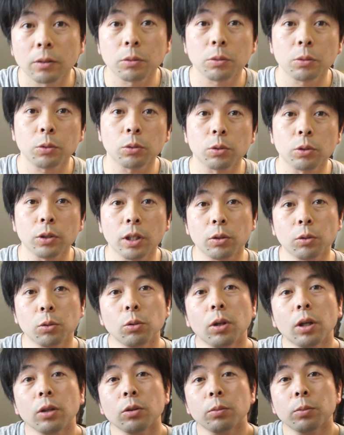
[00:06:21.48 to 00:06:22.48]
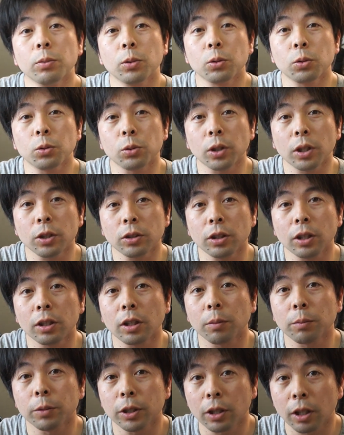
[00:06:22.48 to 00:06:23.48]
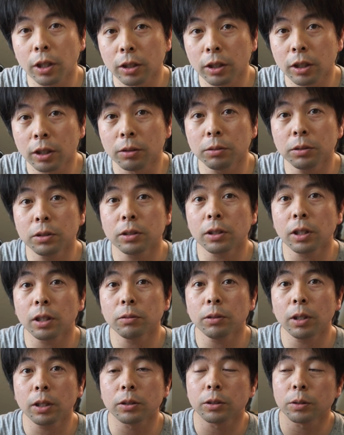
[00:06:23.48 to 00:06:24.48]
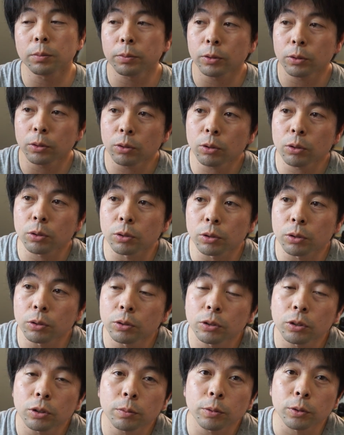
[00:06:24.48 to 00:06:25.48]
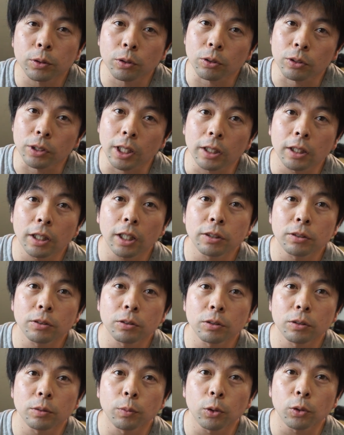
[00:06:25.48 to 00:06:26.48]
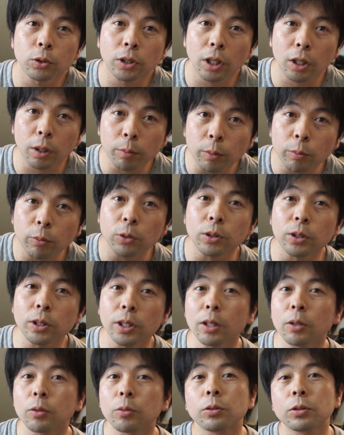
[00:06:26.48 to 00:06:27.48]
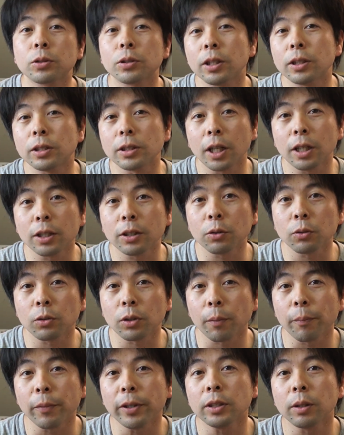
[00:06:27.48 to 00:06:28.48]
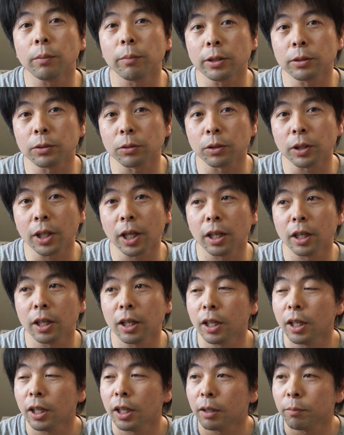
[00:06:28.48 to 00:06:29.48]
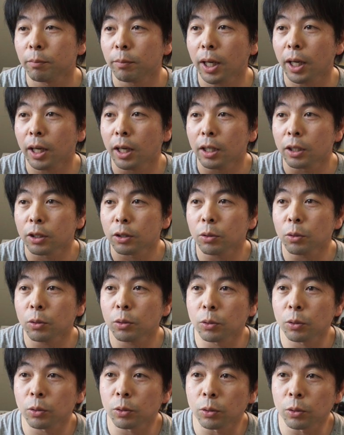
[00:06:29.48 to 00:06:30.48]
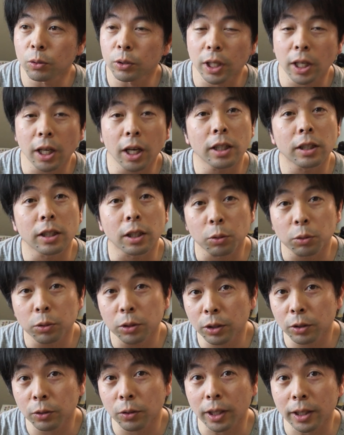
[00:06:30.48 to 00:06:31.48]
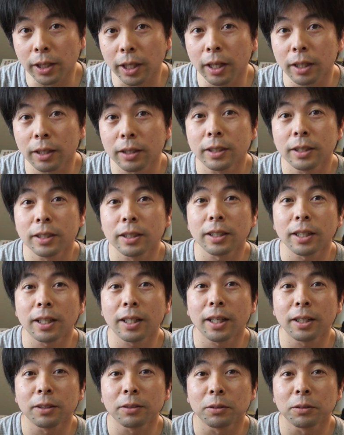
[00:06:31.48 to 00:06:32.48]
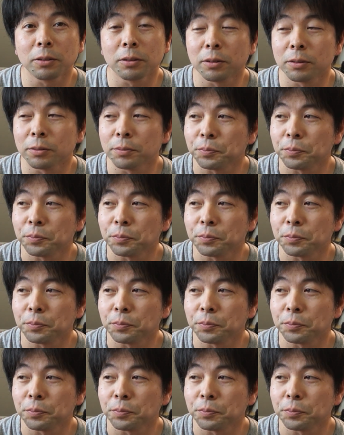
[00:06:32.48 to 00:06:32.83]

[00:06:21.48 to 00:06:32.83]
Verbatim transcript: ということで動画の冒頭で言ってたみたいにうずさんは自分の YouTube をちょっと宣伝する目的も持ってこのすれ違いっていうのを試してますのでまあ今日出会えた6人の方あの